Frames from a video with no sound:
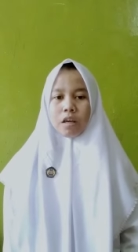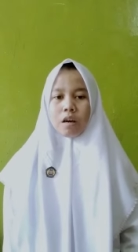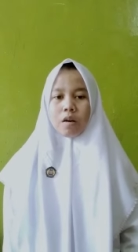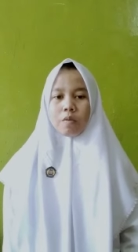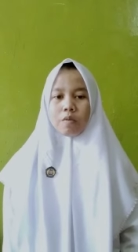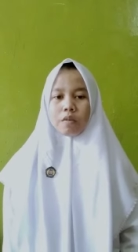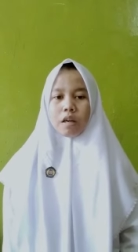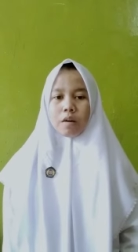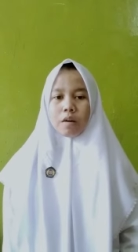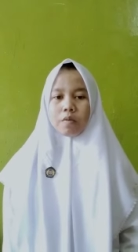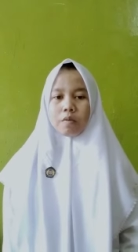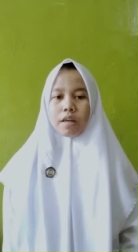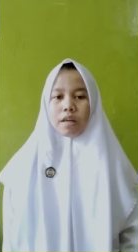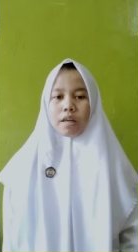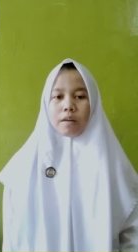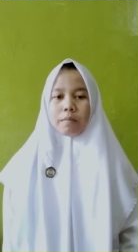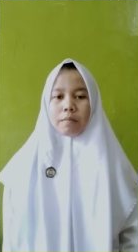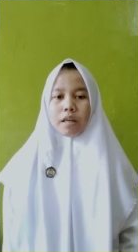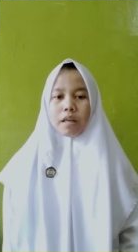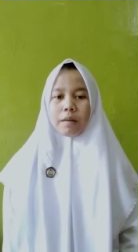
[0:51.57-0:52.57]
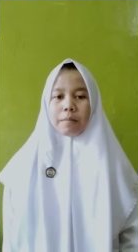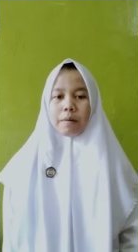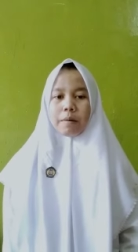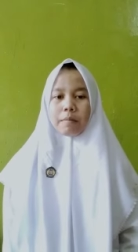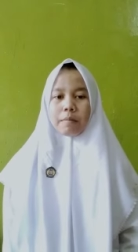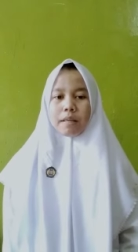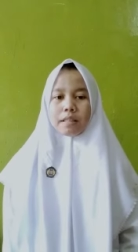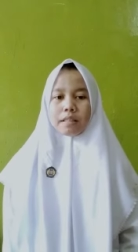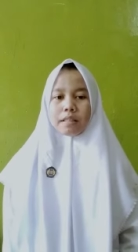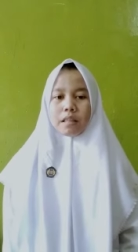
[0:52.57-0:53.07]
Undang-Undang Nomor
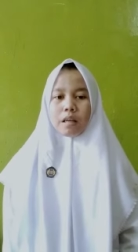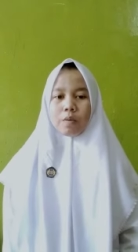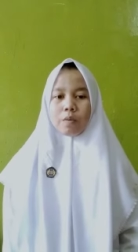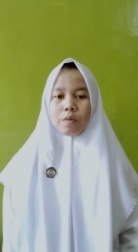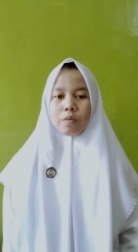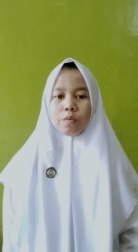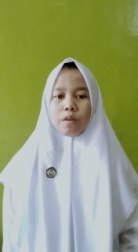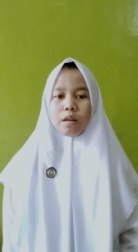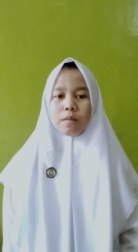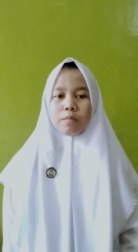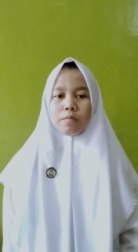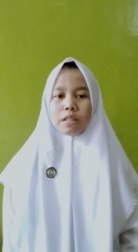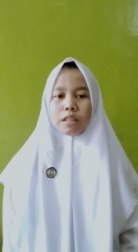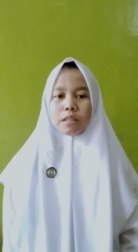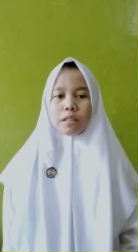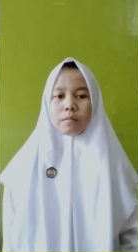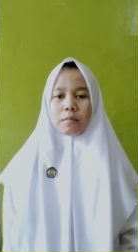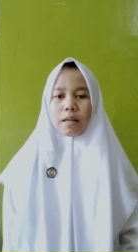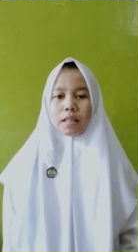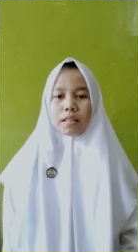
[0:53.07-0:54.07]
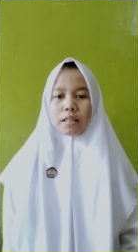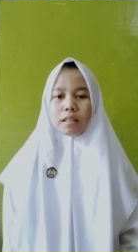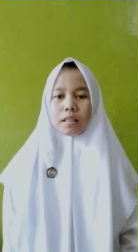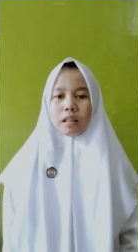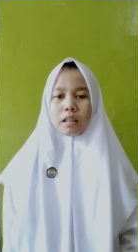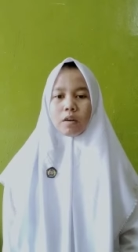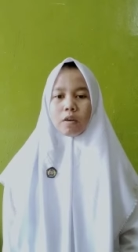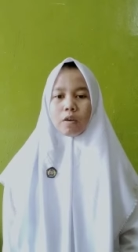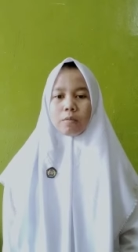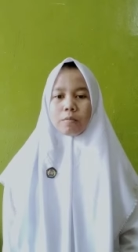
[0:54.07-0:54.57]
18 Tahun 2011
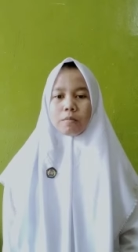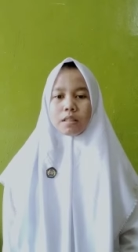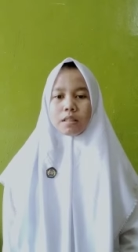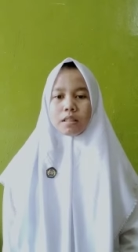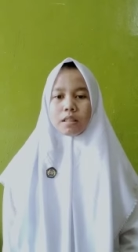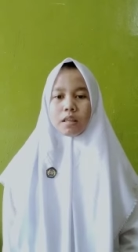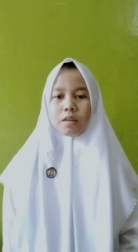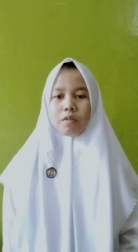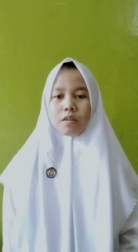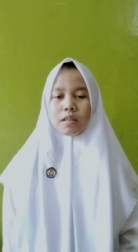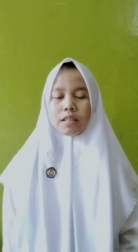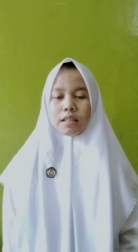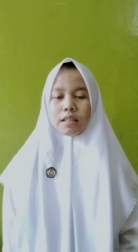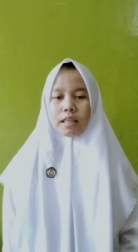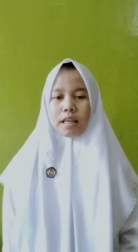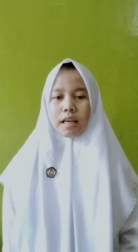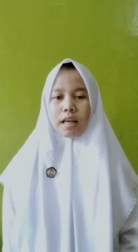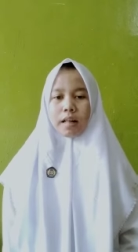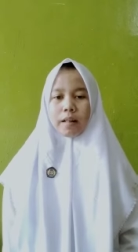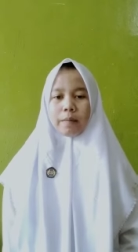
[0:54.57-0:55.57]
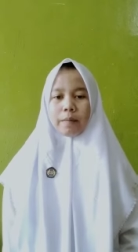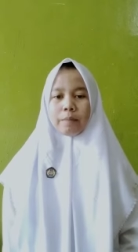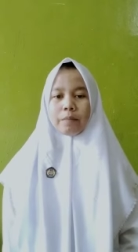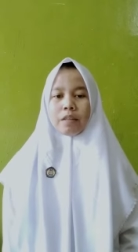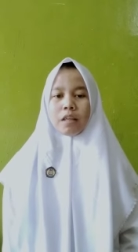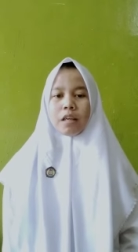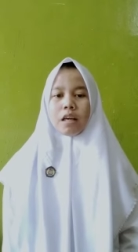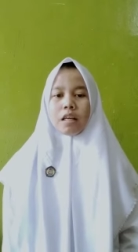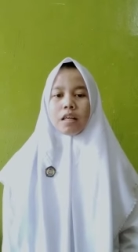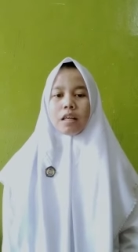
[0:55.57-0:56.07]
tentang Komisi Yudisial,
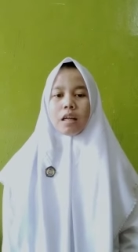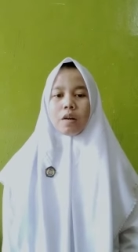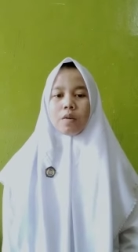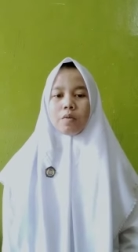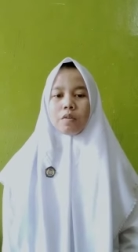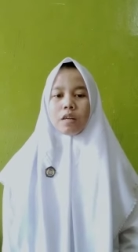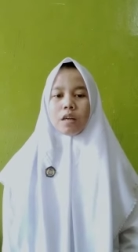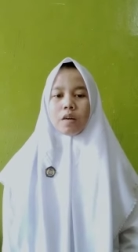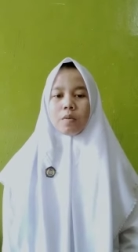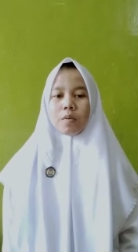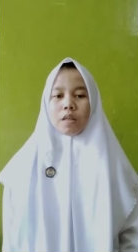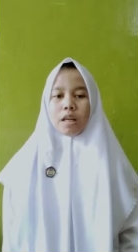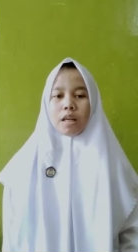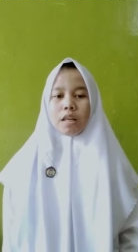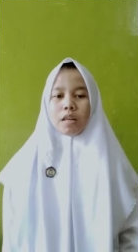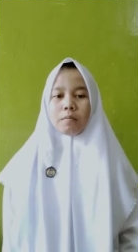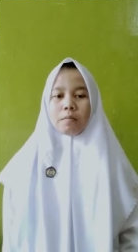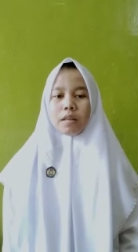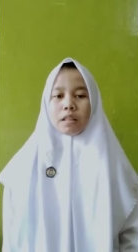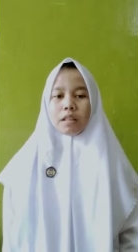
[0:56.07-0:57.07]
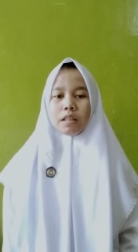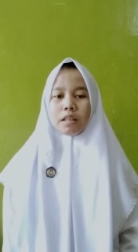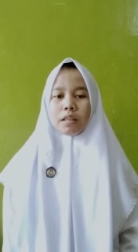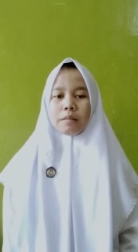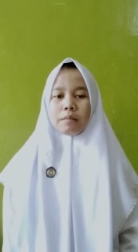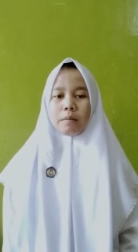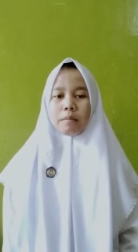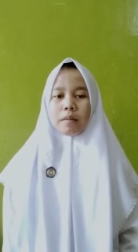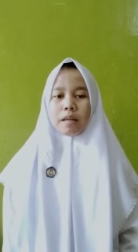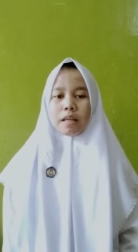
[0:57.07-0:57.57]
dan Undang-Undang Nomor
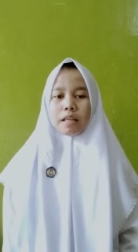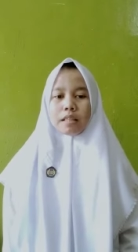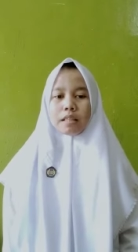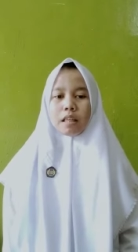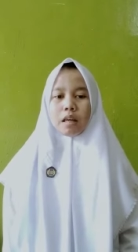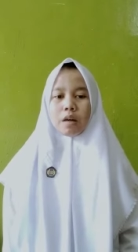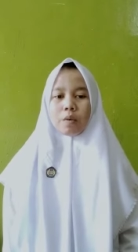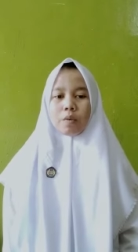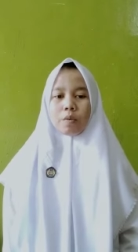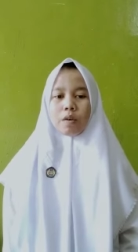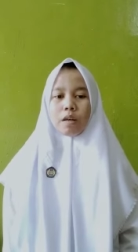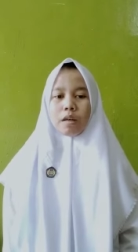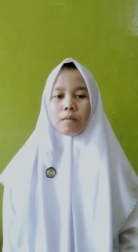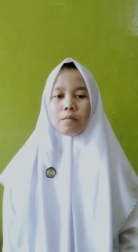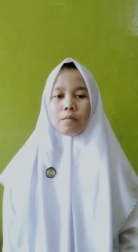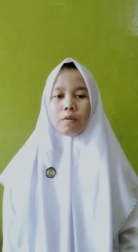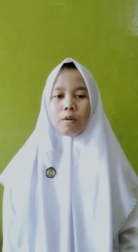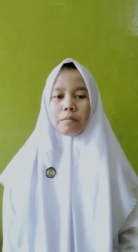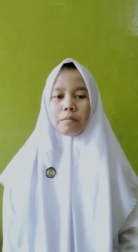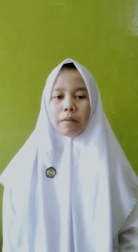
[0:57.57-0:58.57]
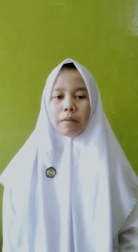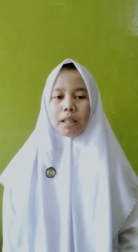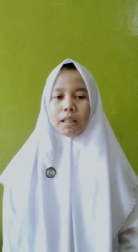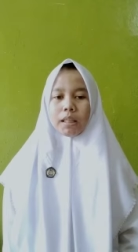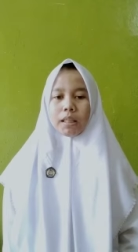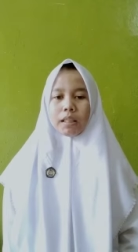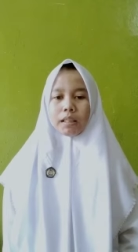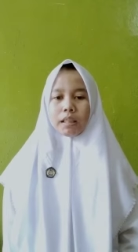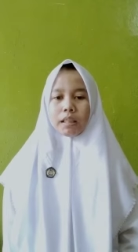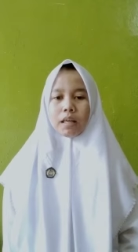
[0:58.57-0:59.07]
15 Tahun 2004
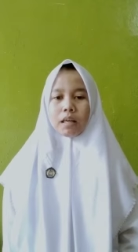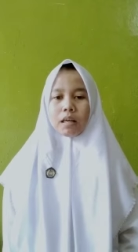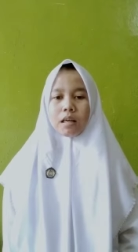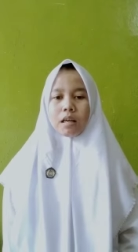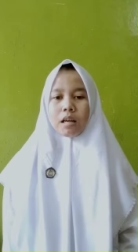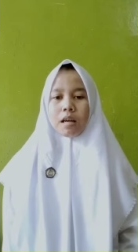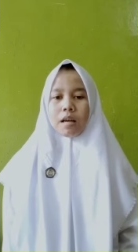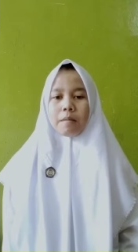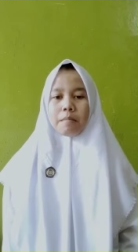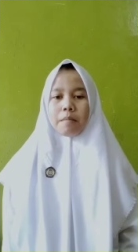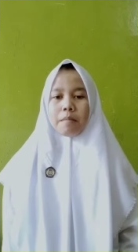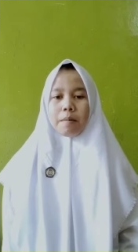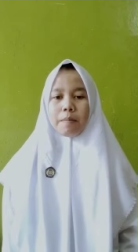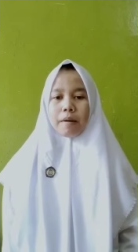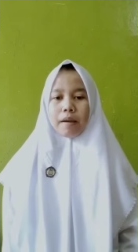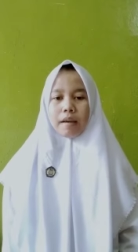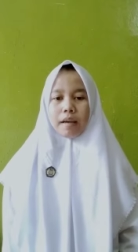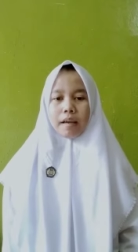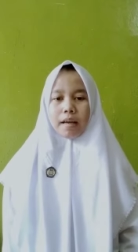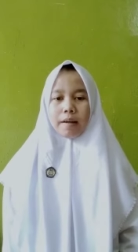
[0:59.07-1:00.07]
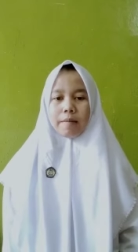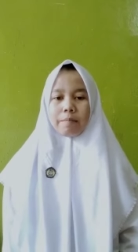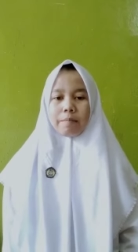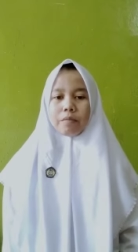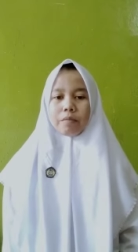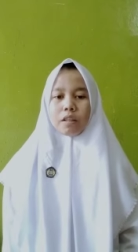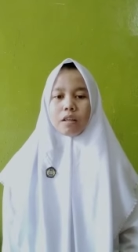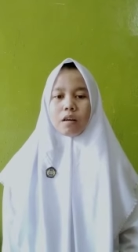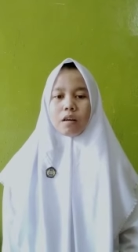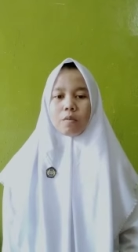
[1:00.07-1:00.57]
tentang BPK.
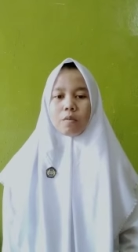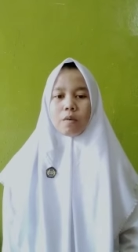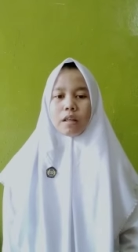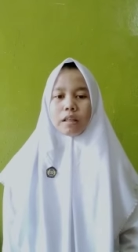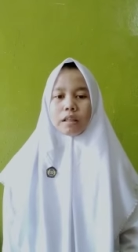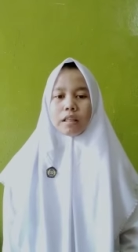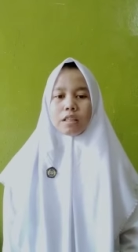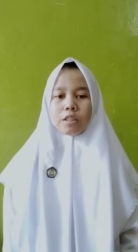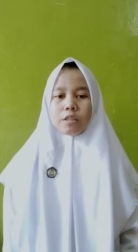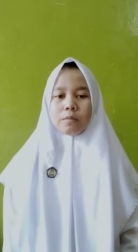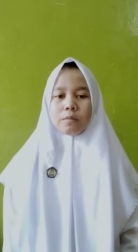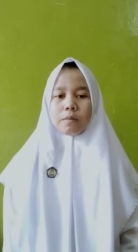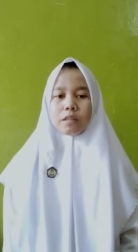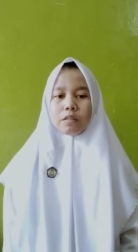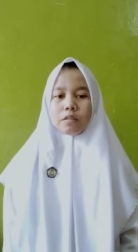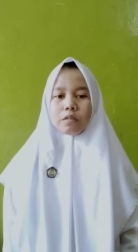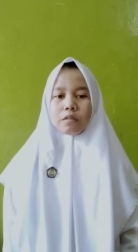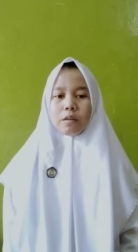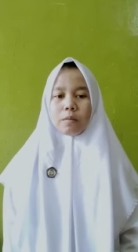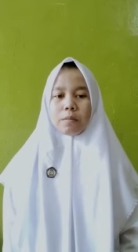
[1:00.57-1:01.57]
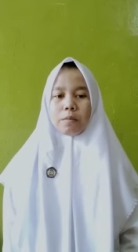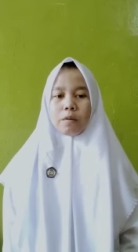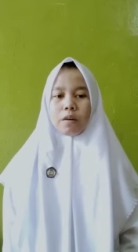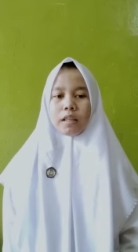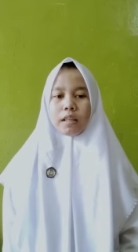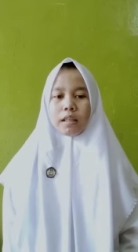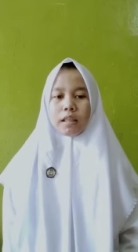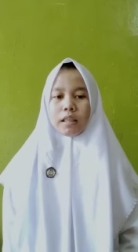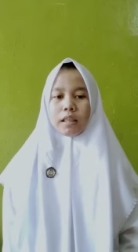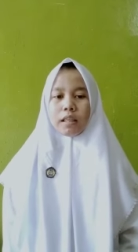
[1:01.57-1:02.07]
Kekuatan struktur
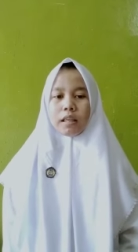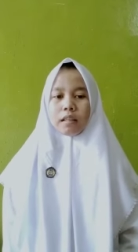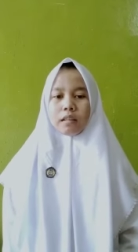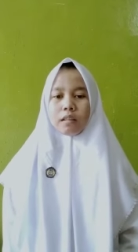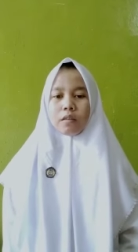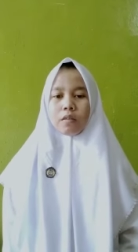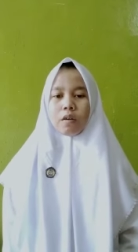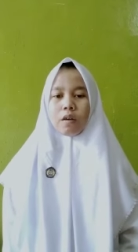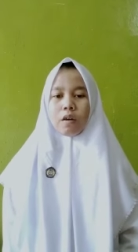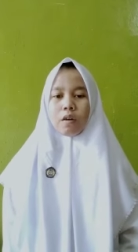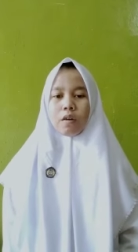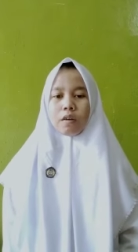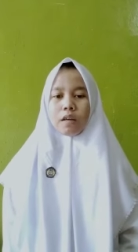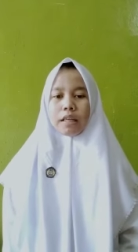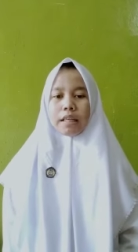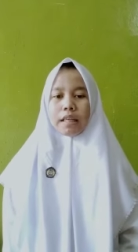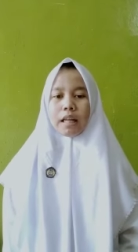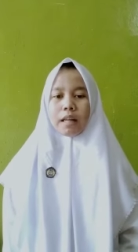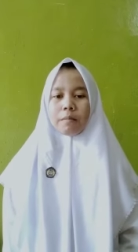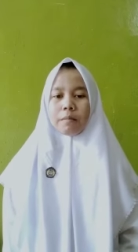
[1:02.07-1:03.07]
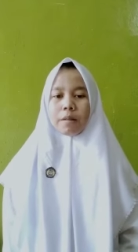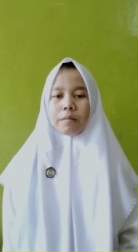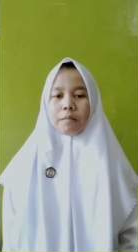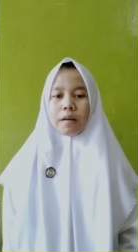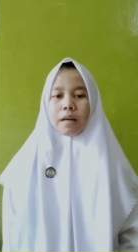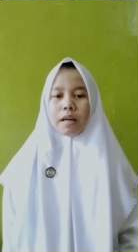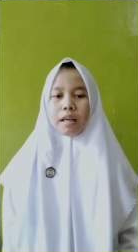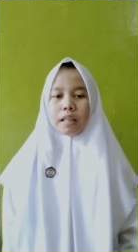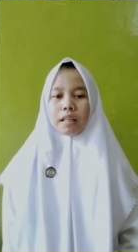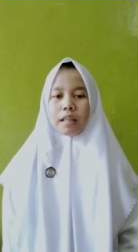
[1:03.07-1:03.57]
politik yang tergolong ke dalam
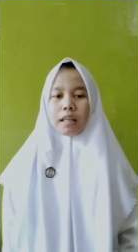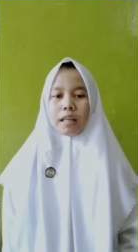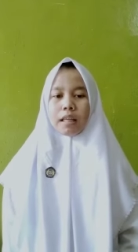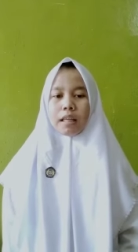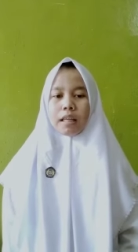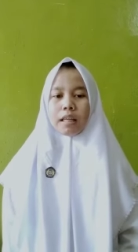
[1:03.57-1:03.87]
lembaga tinggi